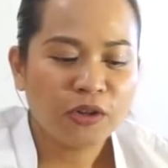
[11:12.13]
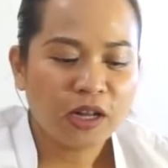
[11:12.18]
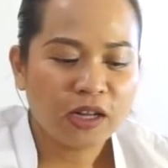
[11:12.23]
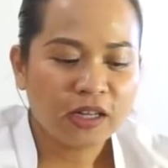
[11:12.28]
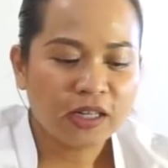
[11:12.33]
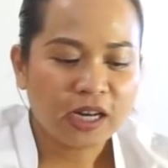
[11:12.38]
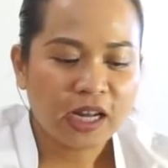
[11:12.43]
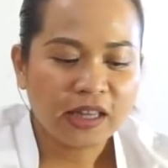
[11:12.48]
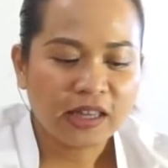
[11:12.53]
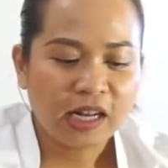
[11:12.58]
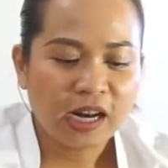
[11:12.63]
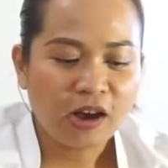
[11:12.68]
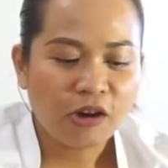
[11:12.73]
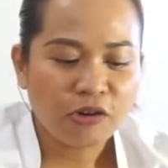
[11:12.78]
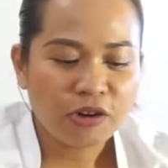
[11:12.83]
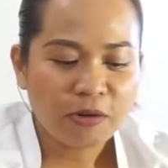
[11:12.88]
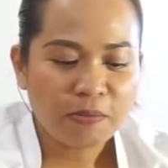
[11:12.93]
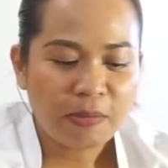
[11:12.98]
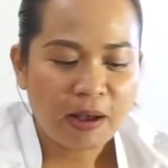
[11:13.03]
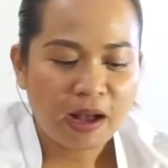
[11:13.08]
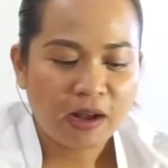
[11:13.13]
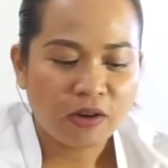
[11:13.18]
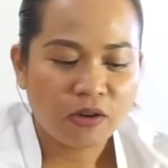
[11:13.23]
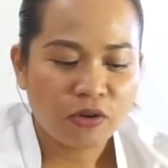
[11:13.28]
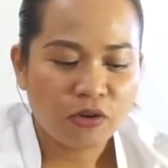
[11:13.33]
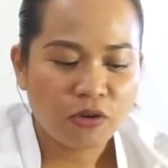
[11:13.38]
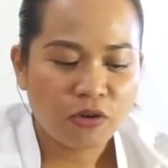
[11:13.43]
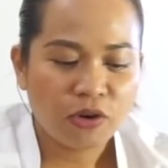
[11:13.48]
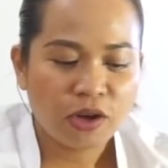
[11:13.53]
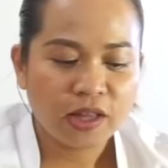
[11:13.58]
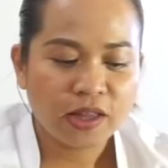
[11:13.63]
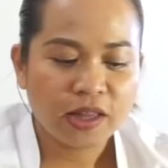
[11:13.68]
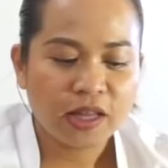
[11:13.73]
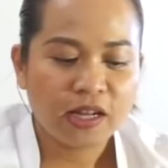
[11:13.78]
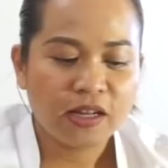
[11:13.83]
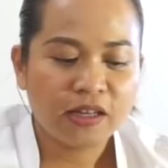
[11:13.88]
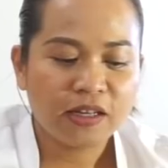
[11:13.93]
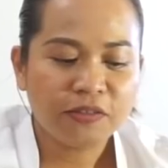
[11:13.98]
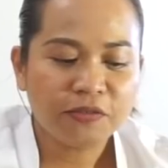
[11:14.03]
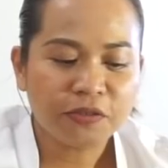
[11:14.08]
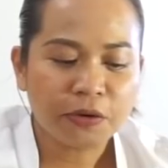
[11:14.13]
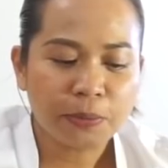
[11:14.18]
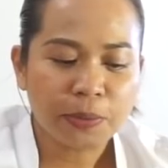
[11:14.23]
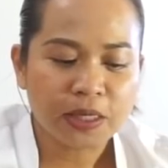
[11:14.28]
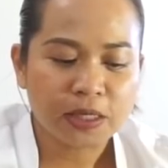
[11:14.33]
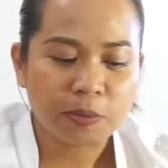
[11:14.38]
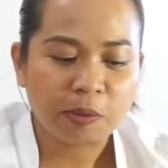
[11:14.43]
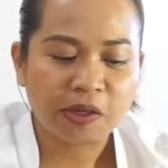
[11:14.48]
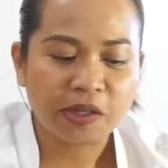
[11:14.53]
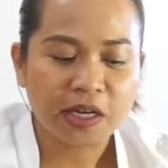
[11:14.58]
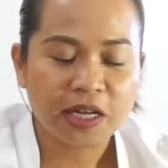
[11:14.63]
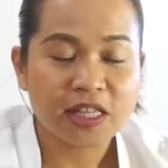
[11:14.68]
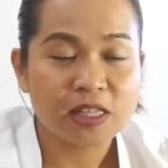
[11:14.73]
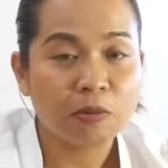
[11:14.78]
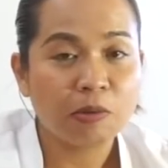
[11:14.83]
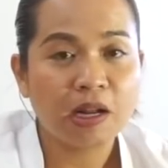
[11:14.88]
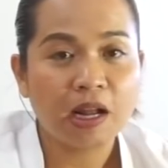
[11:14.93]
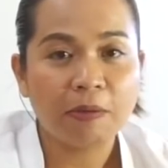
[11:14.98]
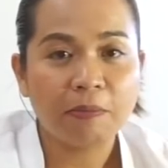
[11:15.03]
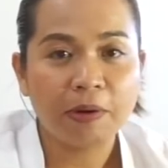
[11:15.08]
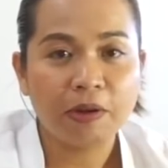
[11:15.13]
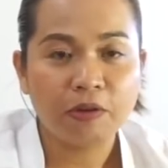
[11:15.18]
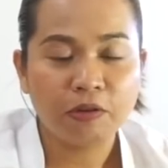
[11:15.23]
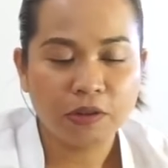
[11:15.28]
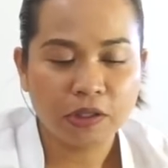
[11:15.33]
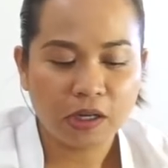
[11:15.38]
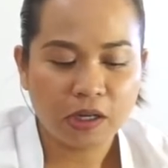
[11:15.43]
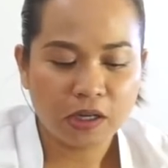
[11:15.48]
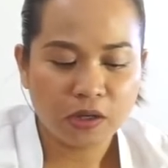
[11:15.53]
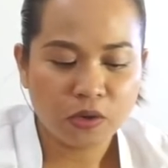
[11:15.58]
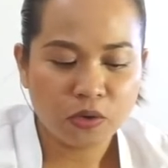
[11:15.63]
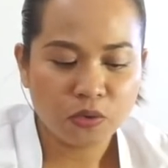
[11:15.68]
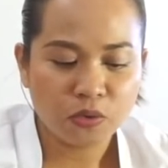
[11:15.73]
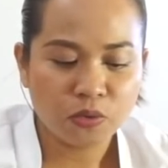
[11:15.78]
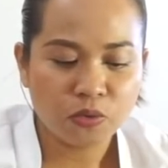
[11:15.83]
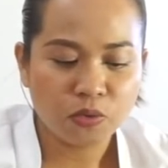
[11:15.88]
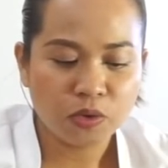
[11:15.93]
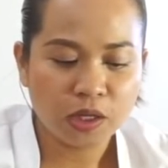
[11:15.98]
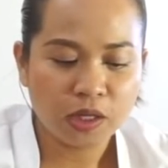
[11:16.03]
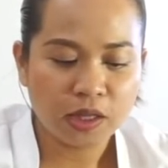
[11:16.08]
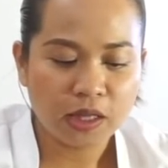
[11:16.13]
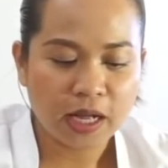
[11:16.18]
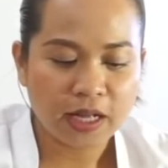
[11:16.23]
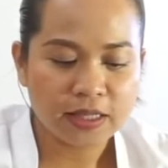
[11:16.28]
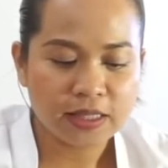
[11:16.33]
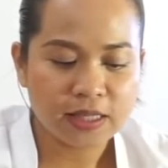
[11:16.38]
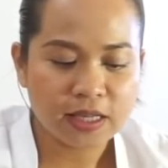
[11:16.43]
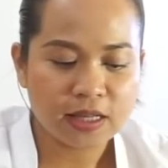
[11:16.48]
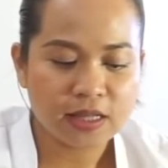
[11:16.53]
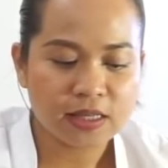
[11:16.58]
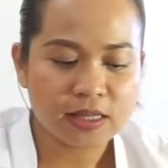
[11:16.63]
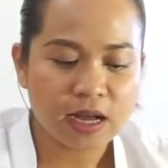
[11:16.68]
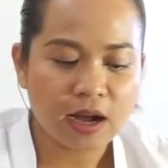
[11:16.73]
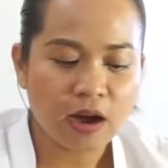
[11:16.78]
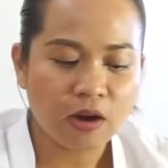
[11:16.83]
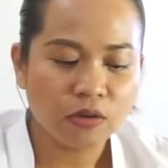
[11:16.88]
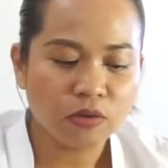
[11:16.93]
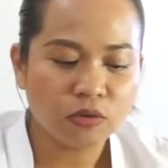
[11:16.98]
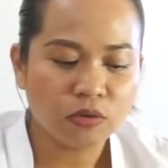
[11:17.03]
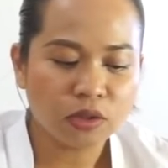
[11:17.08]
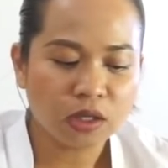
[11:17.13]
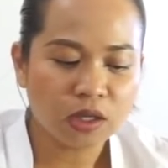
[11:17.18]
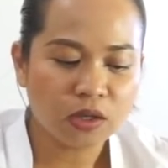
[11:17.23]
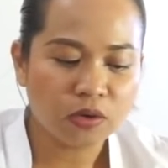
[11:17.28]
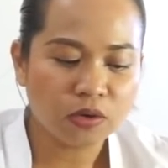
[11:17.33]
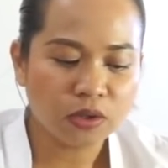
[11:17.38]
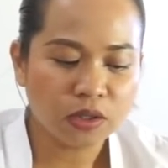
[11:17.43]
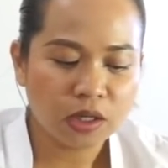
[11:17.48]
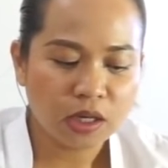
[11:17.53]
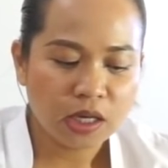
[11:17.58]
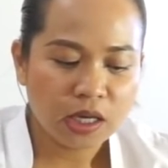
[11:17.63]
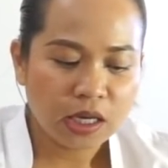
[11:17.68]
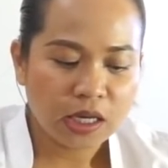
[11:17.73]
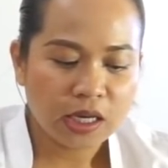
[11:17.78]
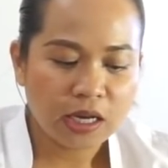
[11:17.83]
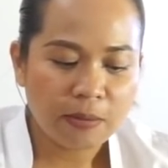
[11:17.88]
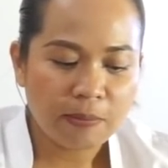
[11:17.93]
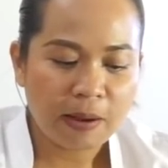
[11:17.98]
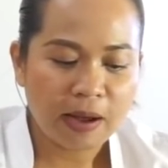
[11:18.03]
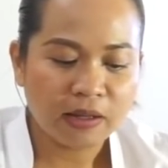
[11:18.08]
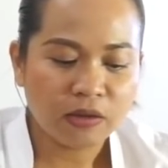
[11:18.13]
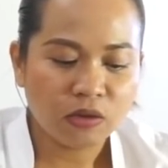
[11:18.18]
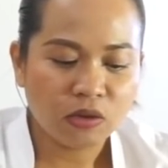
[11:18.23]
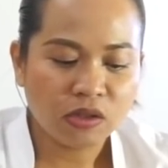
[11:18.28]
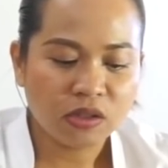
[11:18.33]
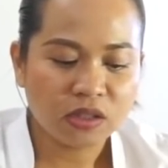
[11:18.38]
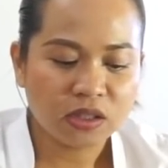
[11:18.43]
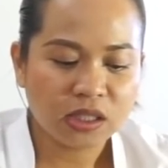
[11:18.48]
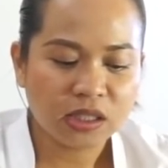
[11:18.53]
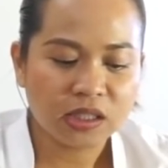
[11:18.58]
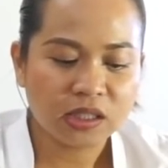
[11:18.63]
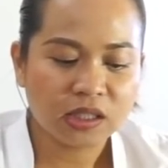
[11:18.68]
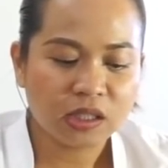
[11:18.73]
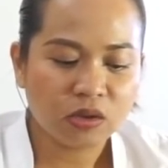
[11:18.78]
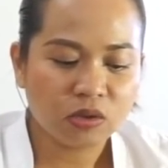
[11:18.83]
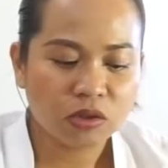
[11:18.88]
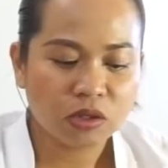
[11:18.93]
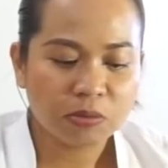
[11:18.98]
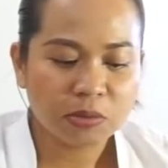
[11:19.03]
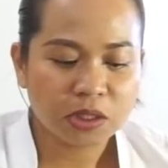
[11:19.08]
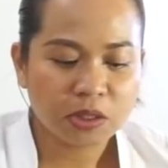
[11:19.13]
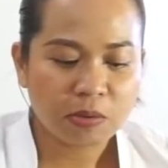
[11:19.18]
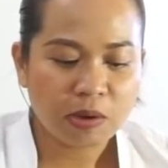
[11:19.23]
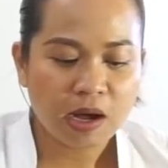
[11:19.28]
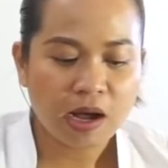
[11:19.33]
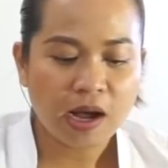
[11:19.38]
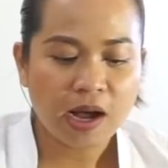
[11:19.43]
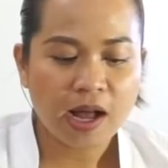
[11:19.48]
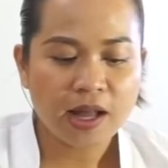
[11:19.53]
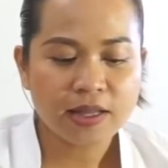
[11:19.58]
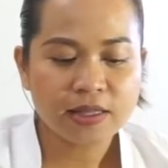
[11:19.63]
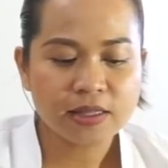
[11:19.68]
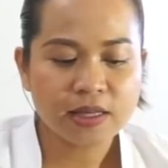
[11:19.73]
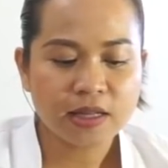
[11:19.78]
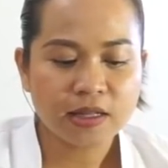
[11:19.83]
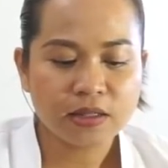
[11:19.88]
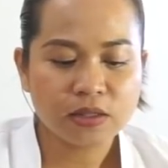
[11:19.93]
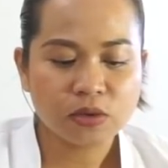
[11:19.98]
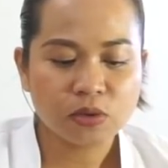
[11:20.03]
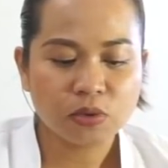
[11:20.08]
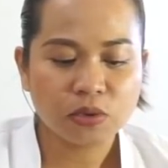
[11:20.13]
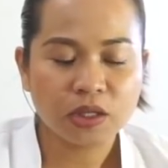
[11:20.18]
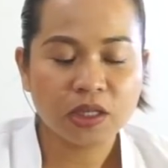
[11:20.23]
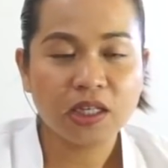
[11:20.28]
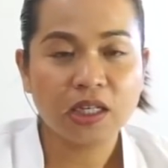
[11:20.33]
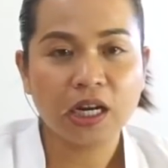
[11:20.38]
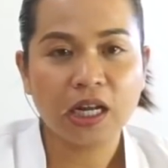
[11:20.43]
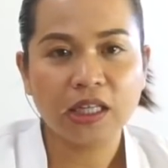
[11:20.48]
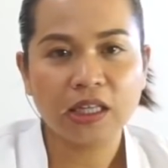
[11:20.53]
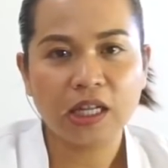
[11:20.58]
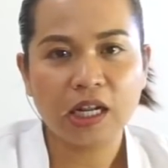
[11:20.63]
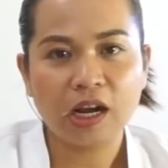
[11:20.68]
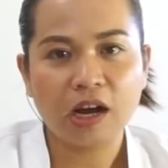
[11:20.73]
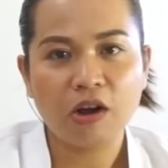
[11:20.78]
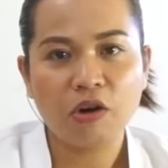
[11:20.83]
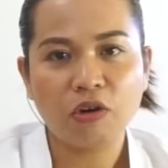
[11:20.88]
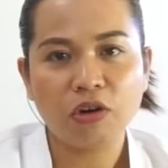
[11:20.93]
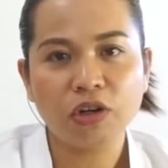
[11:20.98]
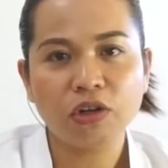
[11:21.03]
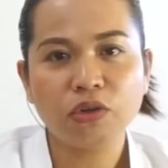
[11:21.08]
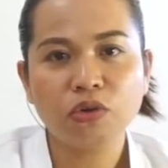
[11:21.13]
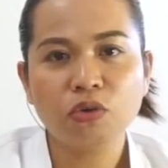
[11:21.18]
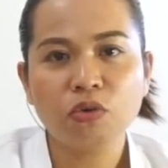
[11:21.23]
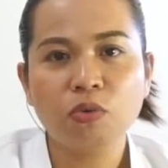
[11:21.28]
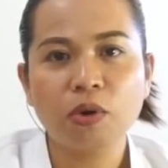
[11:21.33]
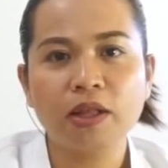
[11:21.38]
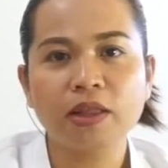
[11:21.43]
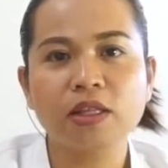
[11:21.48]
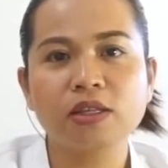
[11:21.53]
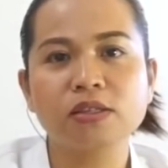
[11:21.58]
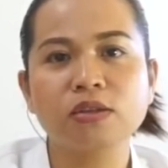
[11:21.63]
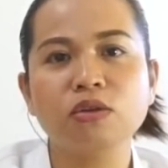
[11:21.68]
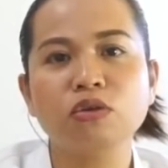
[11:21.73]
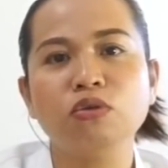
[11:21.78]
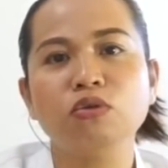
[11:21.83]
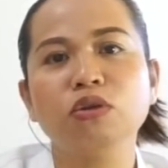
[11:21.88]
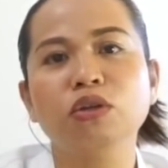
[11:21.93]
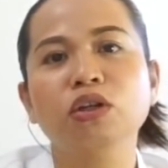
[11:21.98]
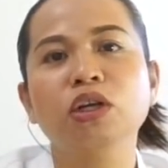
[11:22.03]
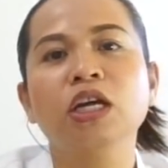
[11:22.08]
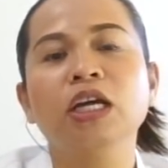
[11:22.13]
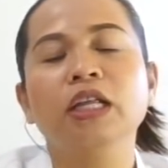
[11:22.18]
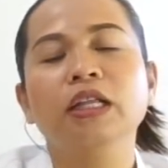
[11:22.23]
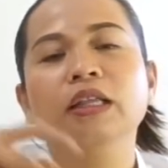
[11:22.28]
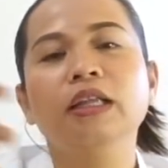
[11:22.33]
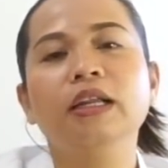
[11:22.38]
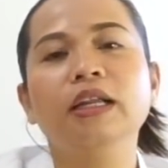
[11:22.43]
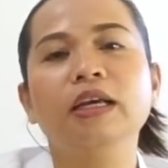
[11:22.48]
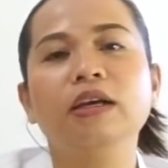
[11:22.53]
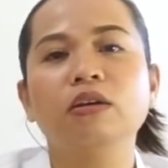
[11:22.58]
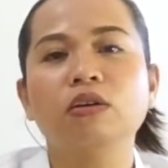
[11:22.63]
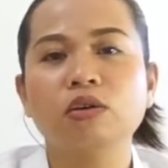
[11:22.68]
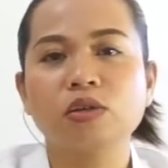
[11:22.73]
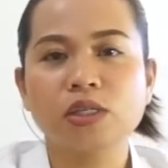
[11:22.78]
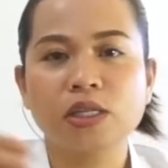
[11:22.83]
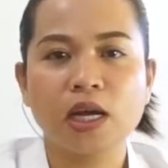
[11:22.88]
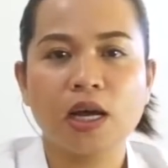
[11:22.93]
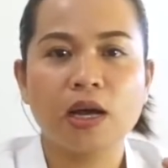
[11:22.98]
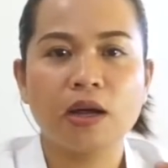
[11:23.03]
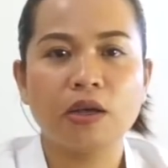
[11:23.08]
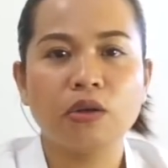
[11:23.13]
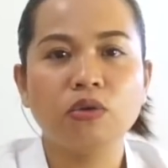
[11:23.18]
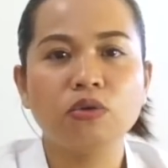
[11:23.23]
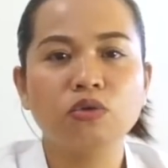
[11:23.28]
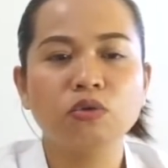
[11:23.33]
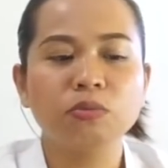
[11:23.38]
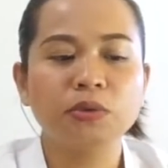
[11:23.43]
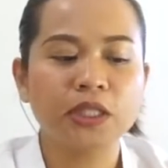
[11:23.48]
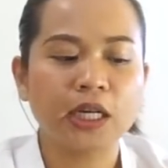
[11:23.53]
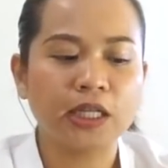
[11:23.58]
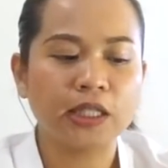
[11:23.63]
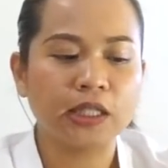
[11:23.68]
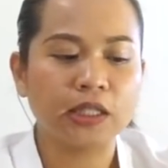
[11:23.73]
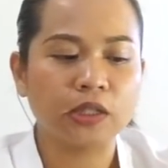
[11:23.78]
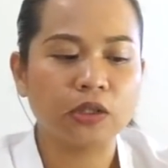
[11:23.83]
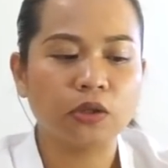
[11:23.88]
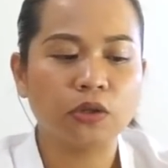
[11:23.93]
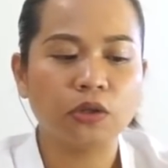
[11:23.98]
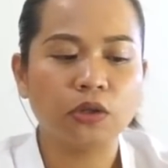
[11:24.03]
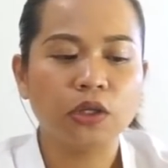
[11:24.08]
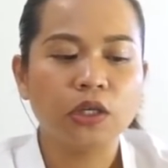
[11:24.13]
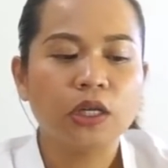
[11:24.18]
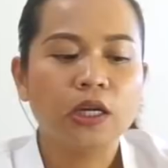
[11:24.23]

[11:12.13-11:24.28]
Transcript: Nag-create na lang ako ng bago and then learn from experience. Winabay ko na lang yung Google AdSense account ko na yon Inabundled since hindi ko na, na siya makakancel. So, nag-create na lang ako ng new one. Tapos yun yung nilink ko sa YouTube channel ko.